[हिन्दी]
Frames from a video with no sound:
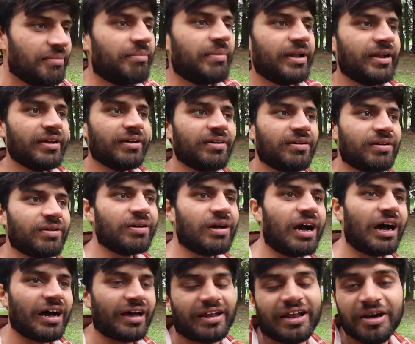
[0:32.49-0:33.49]
मैंने
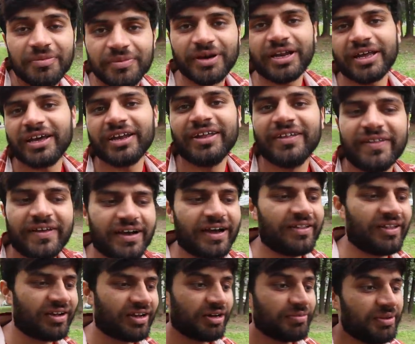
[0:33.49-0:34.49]
आराम करके नहीं
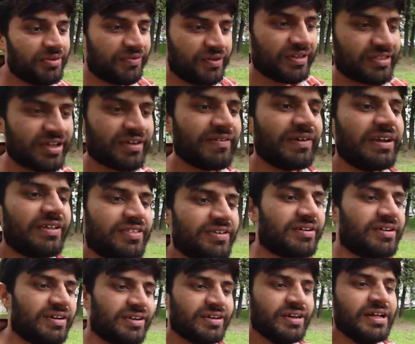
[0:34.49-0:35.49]
देखा था कभी वीज़ा वाला
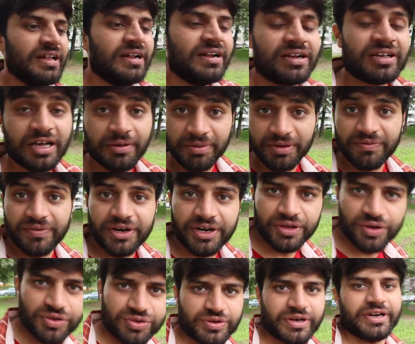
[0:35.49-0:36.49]
चक्कर कभी
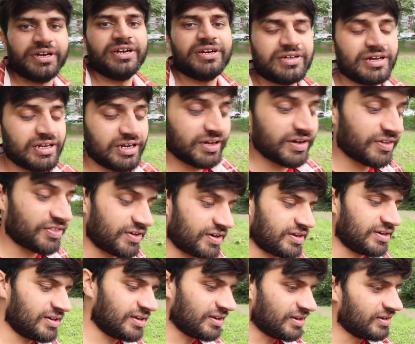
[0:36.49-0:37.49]
वीडियोस को एडिट करने का
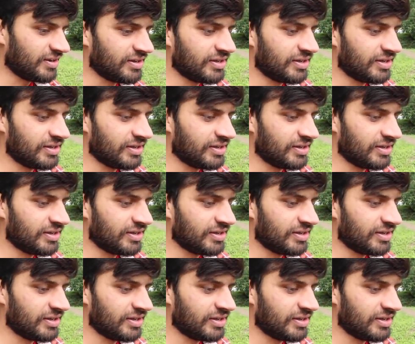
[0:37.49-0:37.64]
चक्कर